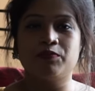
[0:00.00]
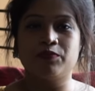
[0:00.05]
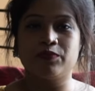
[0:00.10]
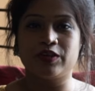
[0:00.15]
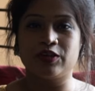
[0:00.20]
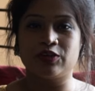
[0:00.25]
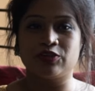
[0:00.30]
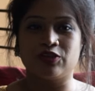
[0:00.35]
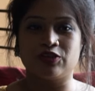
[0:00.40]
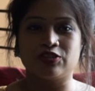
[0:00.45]

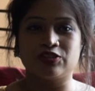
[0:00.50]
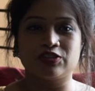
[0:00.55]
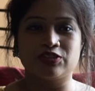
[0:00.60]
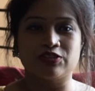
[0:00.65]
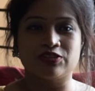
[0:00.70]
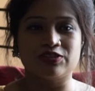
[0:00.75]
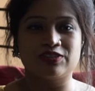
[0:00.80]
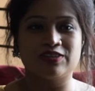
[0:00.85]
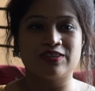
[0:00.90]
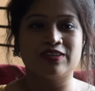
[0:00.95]
প্রিয়
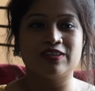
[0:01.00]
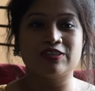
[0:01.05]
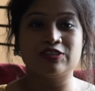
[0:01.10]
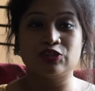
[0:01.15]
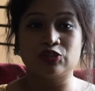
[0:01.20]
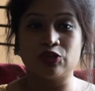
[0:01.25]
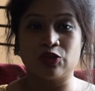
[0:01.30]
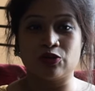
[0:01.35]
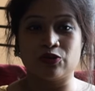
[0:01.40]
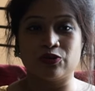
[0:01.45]
দর্শক
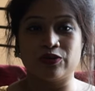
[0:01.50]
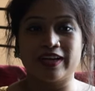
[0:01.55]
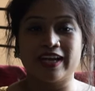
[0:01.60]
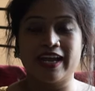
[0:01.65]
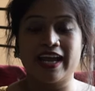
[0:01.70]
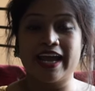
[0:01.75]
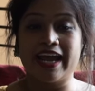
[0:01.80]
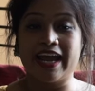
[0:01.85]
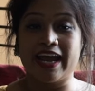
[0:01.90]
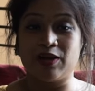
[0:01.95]
চলুন
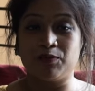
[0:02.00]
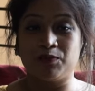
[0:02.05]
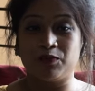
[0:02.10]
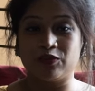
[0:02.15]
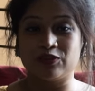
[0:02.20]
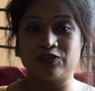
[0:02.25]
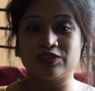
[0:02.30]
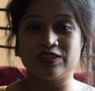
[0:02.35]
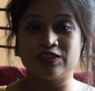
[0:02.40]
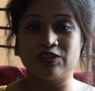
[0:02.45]
এই
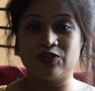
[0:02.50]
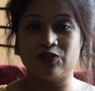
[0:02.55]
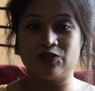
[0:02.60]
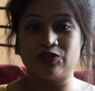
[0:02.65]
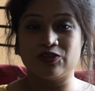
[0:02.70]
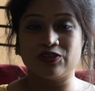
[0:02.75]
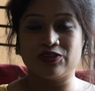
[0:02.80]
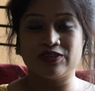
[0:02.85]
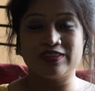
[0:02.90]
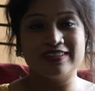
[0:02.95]
প্রশ্নের
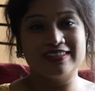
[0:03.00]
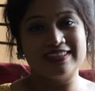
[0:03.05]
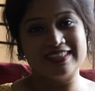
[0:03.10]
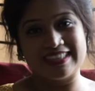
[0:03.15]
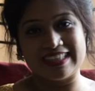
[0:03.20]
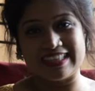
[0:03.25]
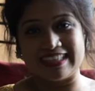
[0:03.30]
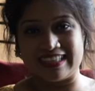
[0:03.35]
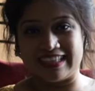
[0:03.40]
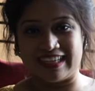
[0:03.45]
উত্তর
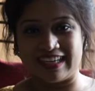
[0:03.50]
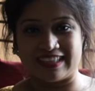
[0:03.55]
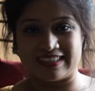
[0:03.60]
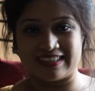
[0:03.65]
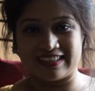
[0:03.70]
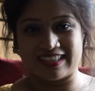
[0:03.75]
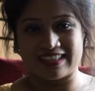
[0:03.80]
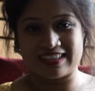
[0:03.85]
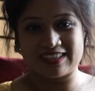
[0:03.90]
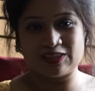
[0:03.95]
জেনে নেওয়া
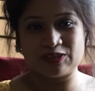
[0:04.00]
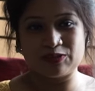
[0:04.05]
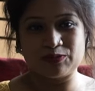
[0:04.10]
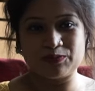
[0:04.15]
যাক